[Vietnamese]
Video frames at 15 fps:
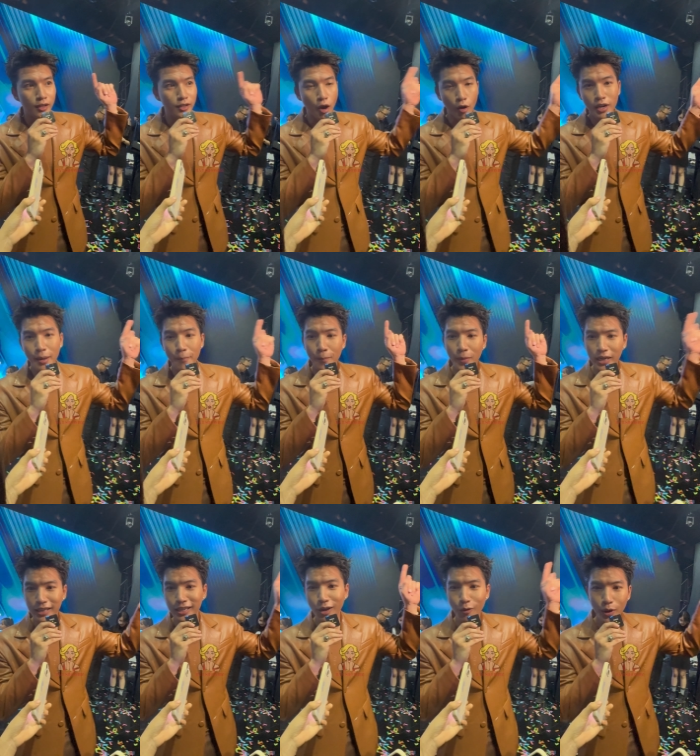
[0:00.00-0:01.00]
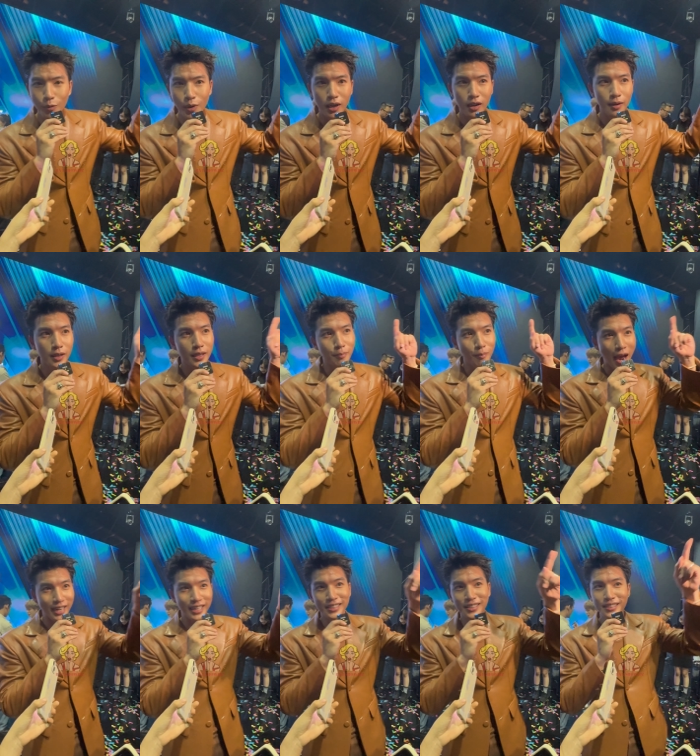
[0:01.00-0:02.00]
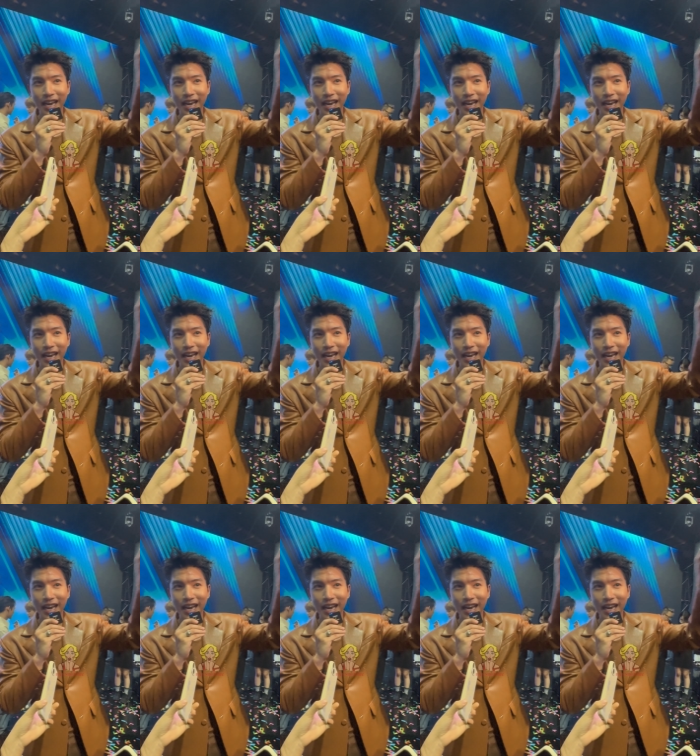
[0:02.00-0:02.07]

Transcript: nói là mình là quán quân bạn này xứng